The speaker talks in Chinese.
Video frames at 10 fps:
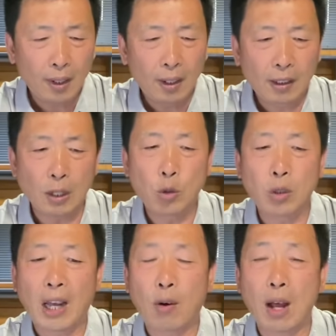根据《
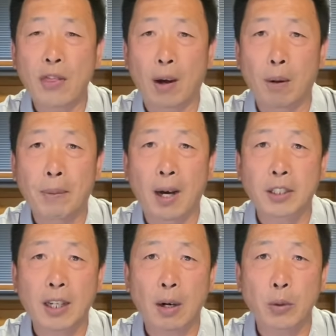南华早报》
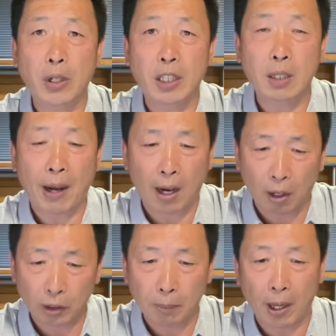十二月十八
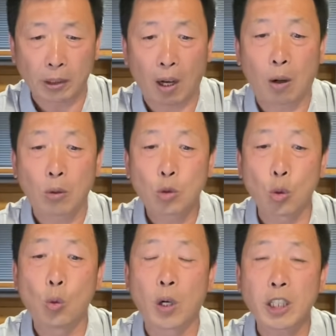号的报道，
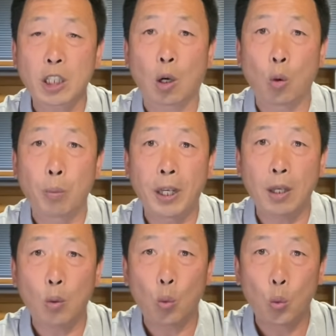中国首
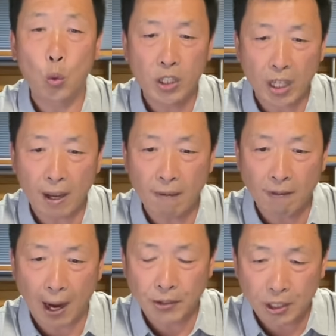批五千
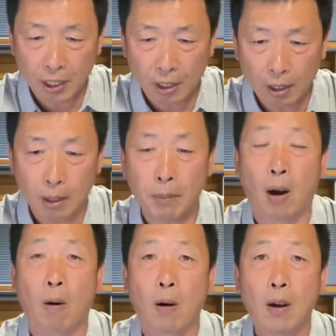万剂疫
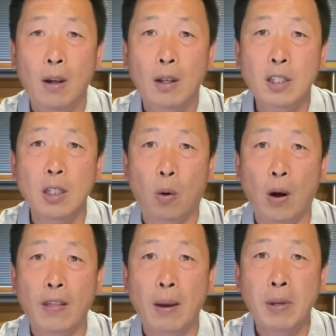苗计
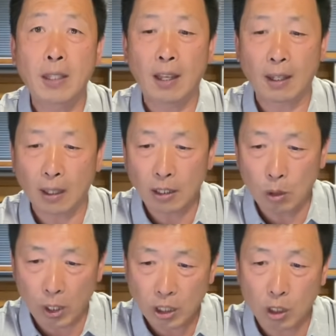划在明年的一
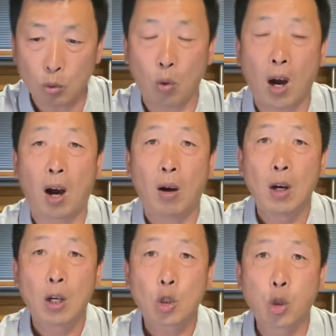月十五号
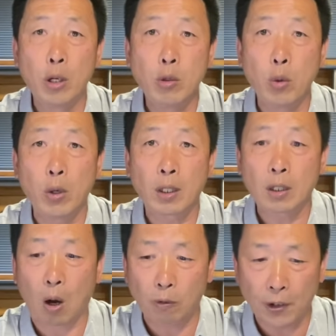春运
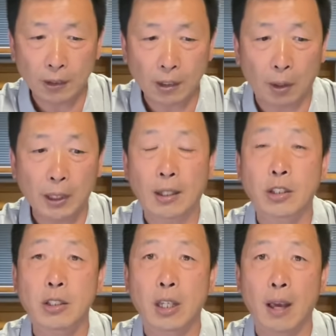高峰到达
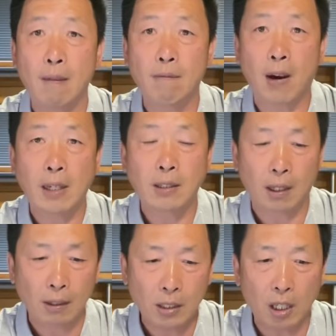之前完
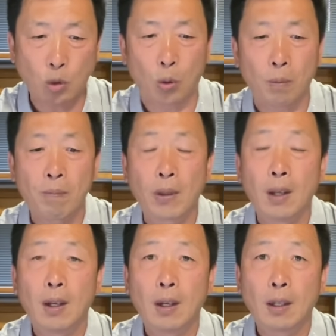成接种。
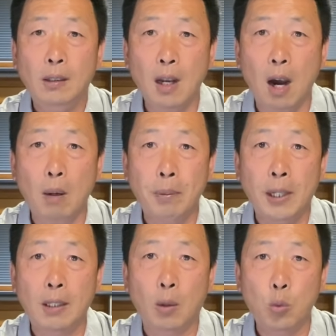第二
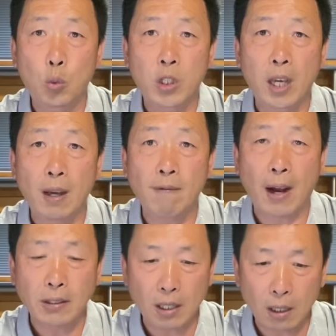批的五千
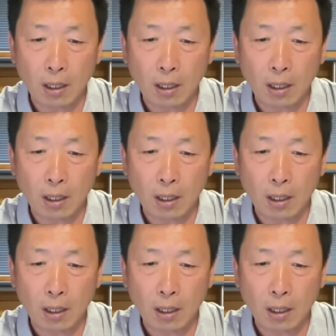万剂疫